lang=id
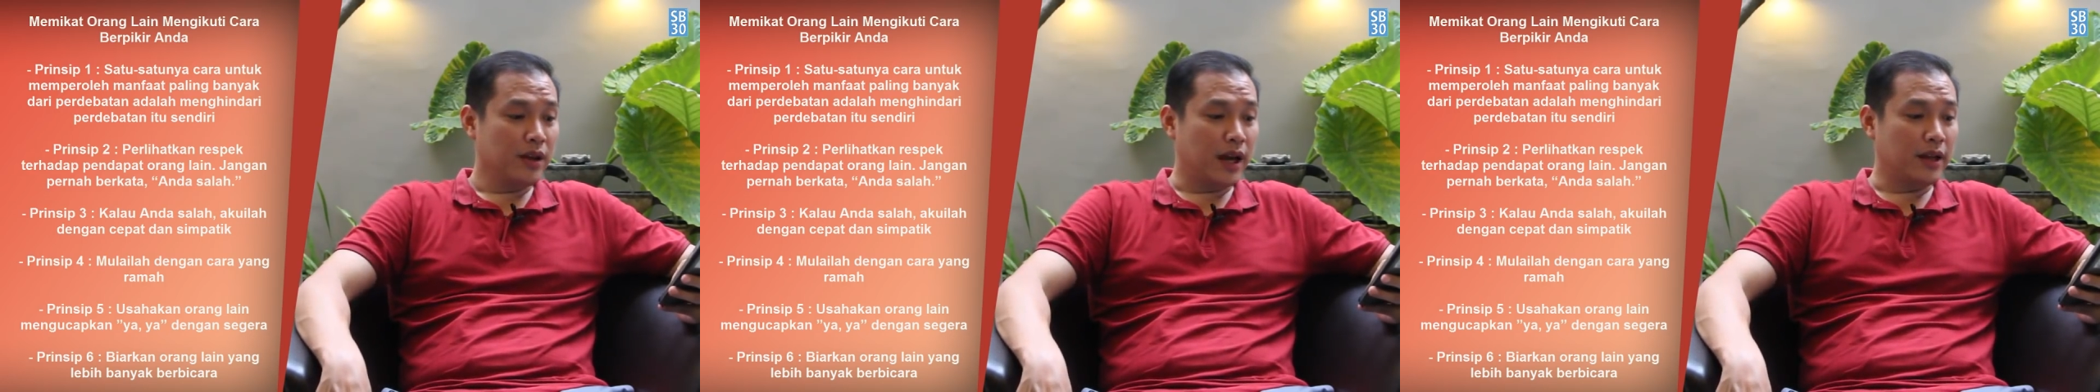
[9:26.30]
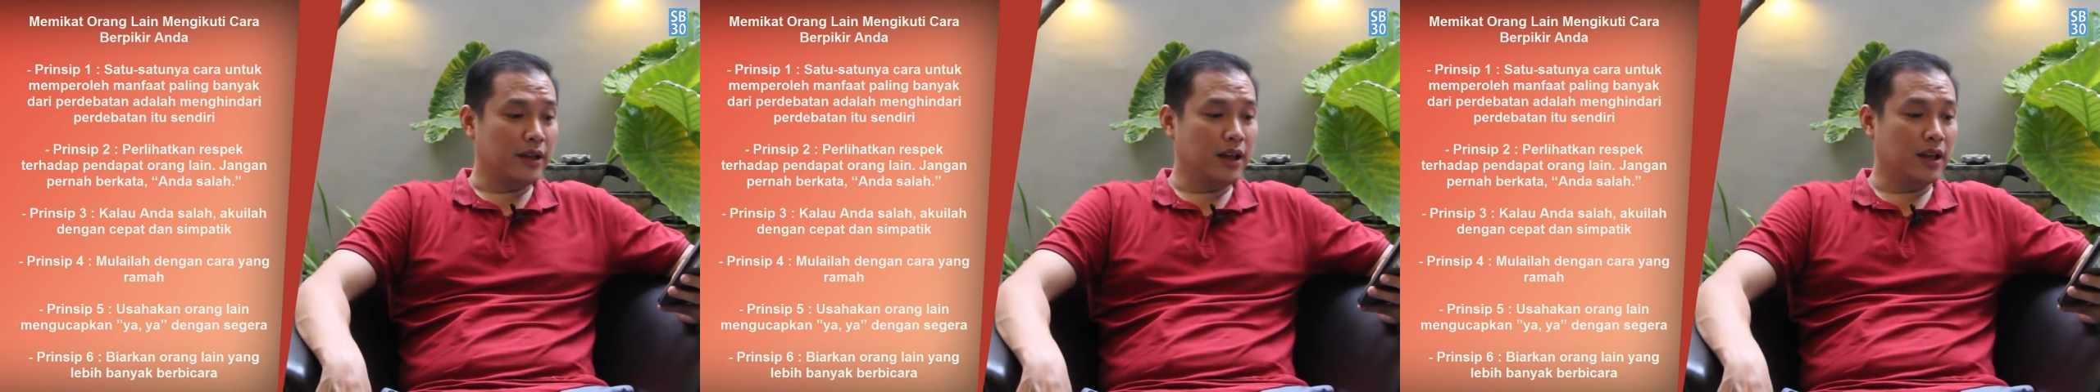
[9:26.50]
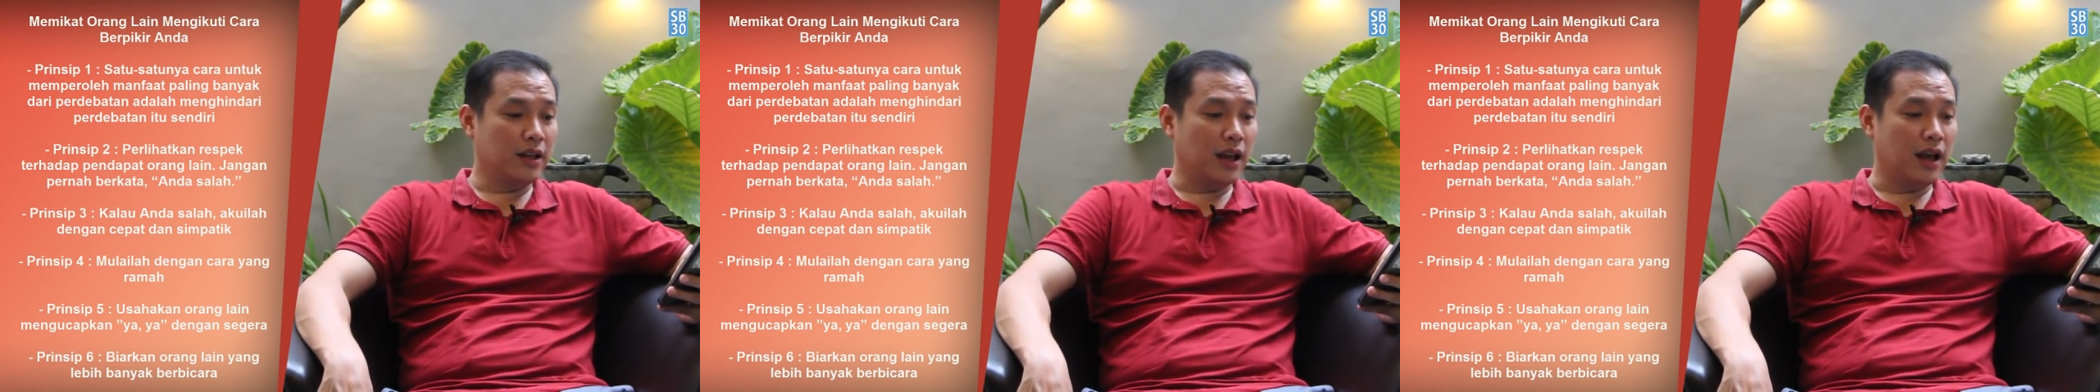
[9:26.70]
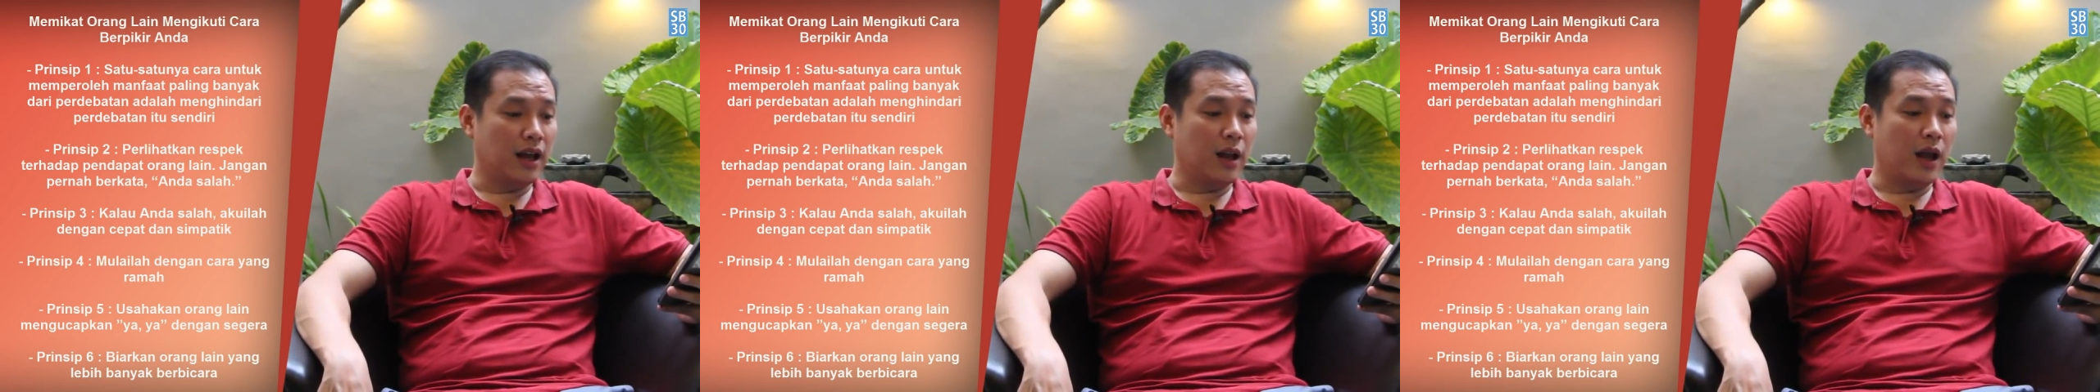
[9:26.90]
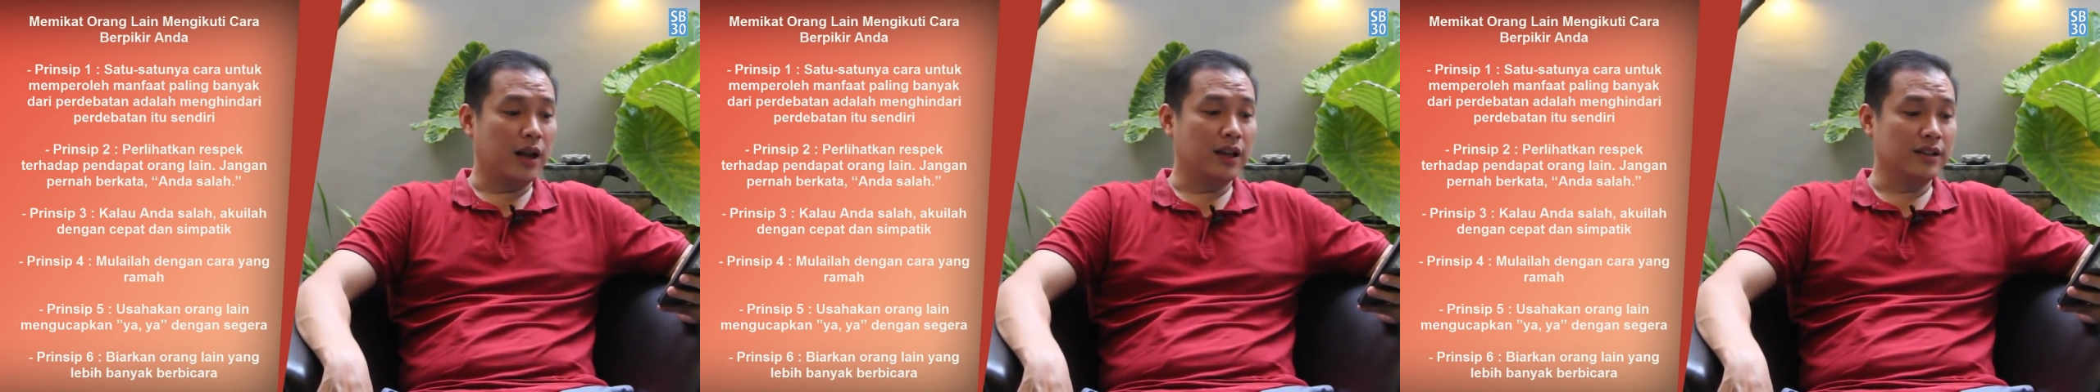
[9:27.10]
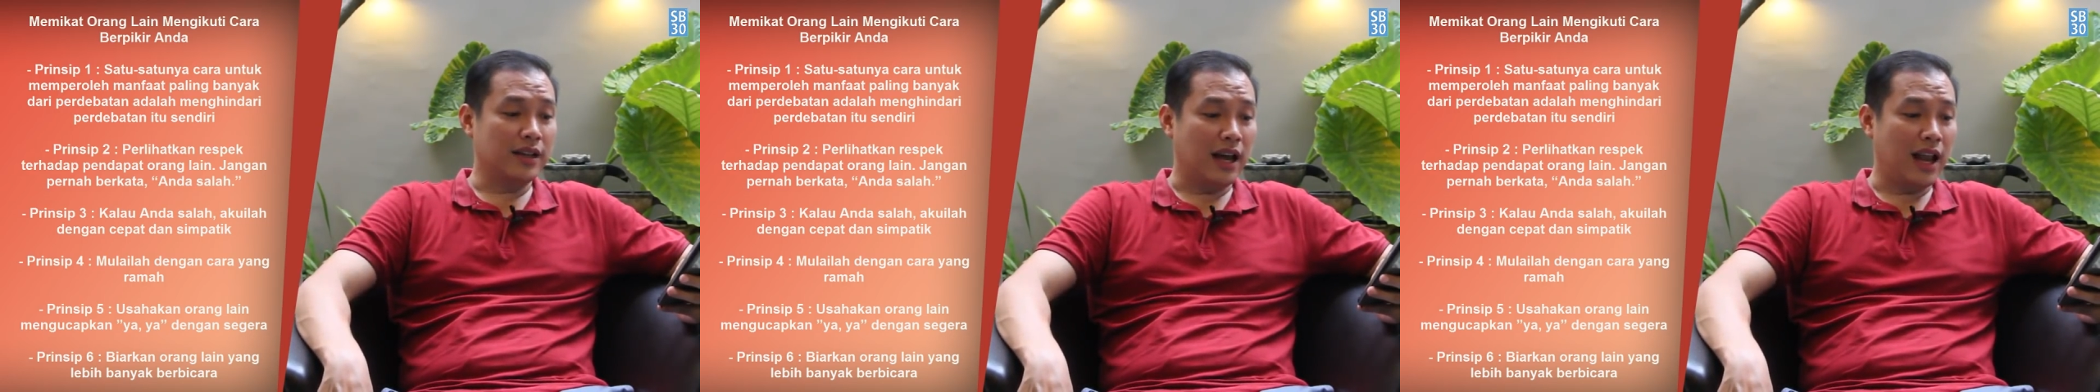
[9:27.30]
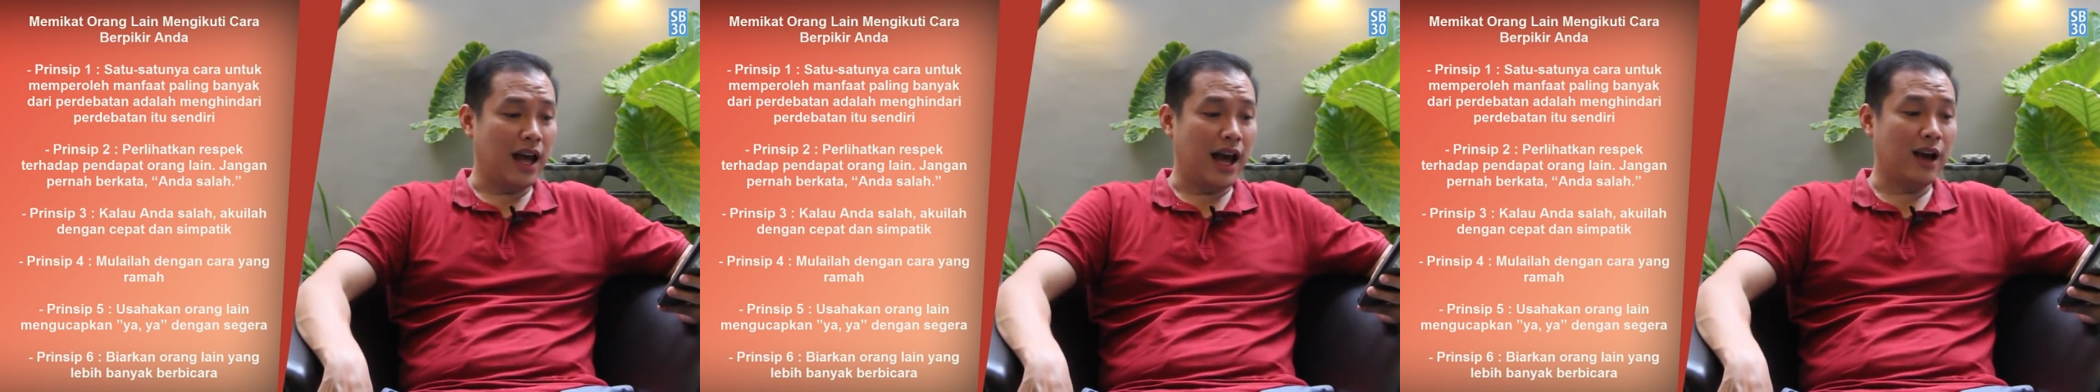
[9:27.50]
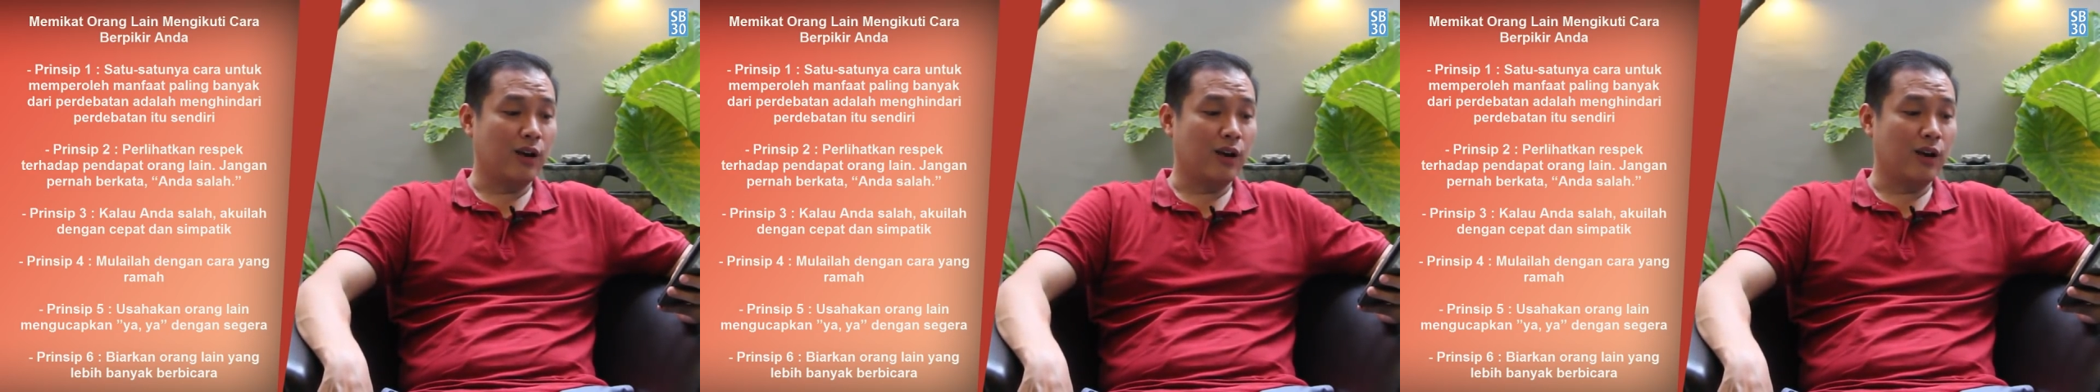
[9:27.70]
Yang ketiga adalah kalau Anda salah,